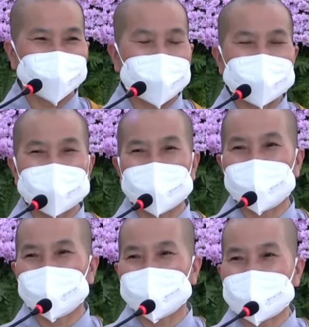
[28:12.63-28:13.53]
Đây là
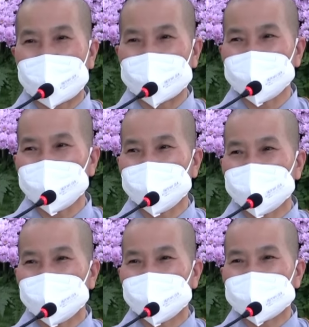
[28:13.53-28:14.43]
lời dạy
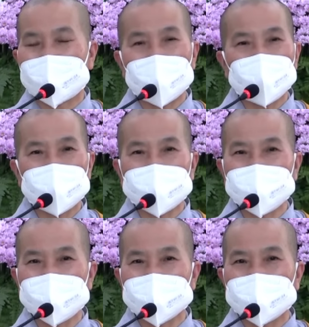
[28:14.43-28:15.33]
cao
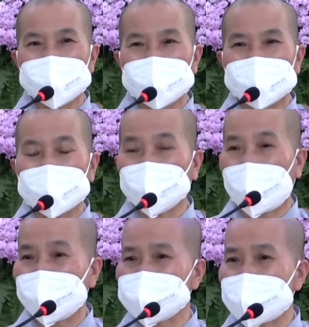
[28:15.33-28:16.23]
quý đã
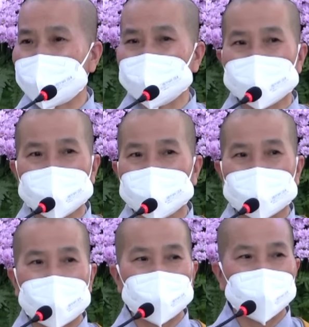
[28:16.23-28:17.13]
tỏa sáng
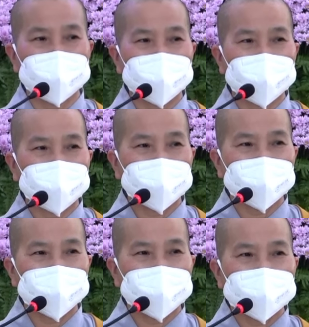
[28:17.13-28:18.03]
nghìn năm
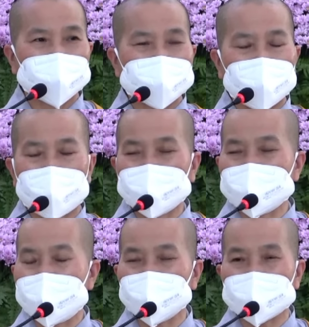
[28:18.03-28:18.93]
và
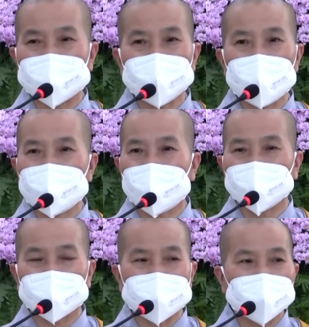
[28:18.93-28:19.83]
mang giá trị vô
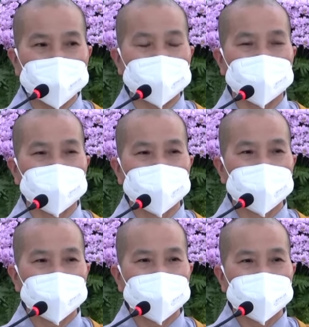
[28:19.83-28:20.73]
cùng thiết
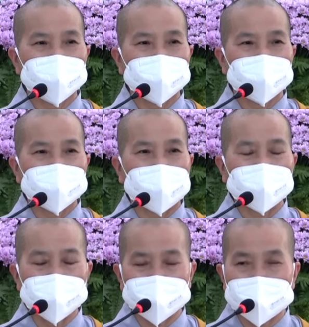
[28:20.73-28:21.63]
thực.
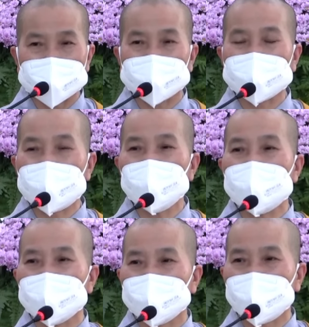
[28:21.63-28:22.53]
Hãy thực hiện theo
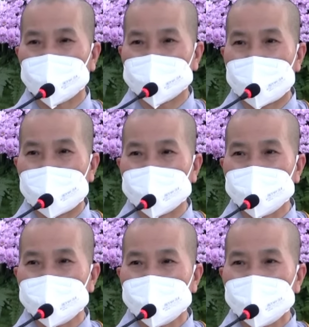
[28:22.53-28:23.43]
lời Phật dạy
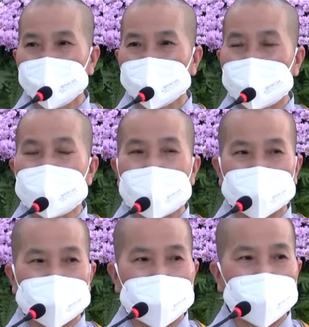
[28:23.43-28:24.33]
để
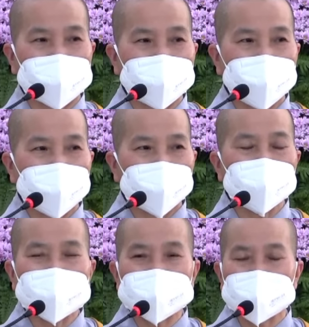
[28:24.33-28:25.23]
hàng ngày
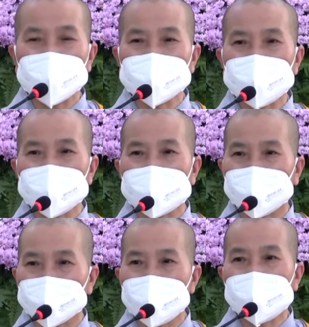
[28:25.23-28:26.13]
chúng ta sống trong
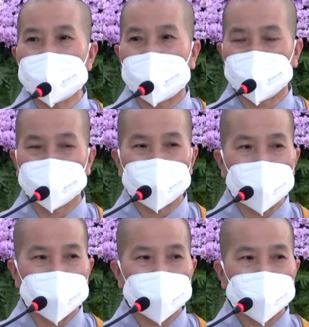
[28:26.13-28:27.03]
niềm vui hạnh
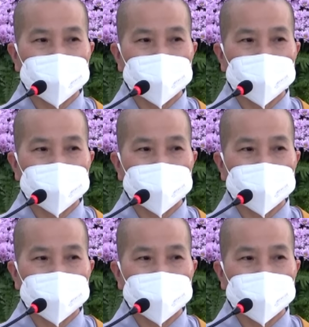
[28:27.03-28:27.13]
phúc,